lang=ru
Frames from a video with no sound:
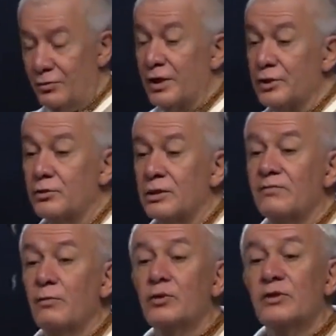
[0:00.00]
У нас еще есть
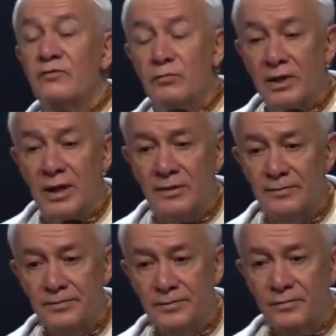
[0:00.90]
свобода
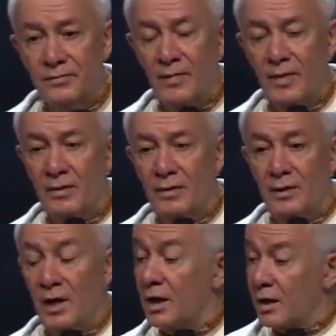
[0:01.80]
выбора.
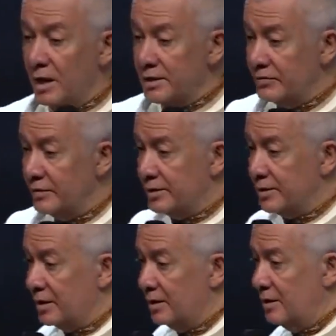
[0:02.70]

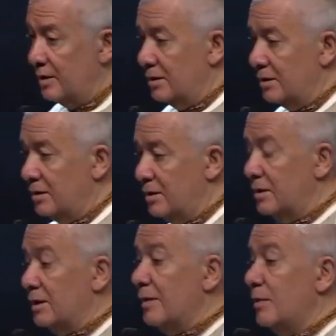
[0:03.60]
Оказывается,
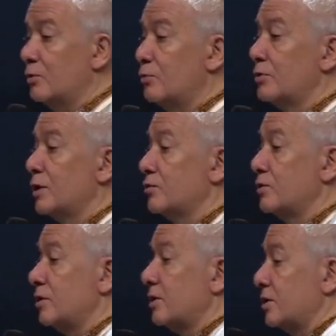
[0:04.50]
я могу
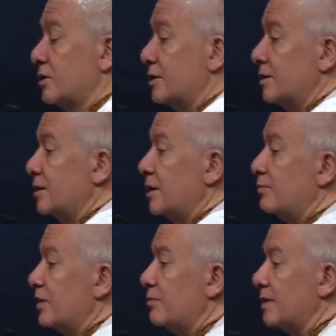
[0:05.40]
научиться жить, не
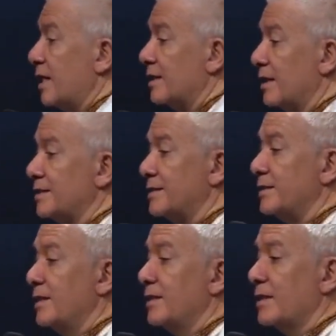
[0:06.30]
применяя
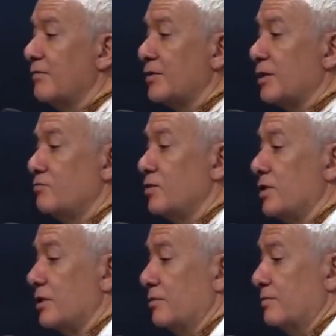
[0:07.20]
насилия в этом
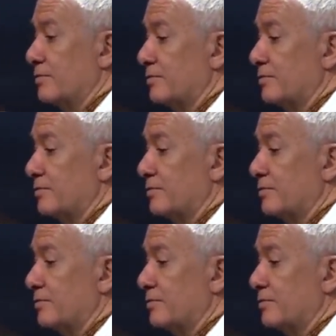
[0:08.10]
мире.